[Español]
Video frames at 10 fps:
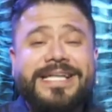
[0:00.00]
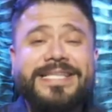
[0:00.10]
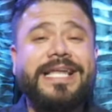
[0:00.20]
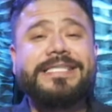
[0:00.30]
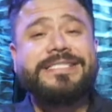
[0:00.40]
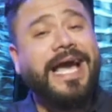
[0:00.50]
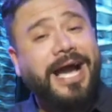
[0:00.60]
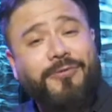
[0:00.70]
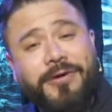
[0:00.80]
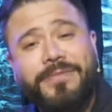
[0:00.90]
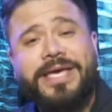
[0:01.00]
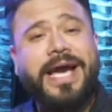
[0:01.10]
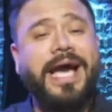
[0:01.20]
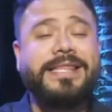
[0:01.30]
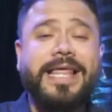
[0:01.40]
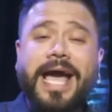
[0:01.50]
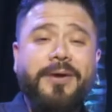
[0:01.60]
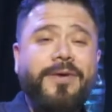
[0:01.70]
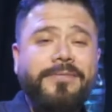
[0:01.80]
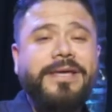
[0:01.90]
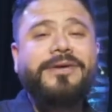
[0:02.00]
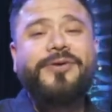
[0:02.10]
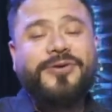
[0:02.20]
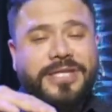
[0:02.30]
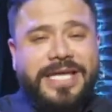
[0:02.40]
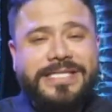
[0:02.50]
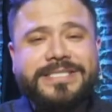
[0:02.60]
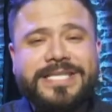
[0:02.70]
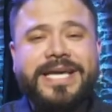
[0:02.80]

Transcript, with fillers: Diles, te amo amiga, te amo amigo. Tienes que,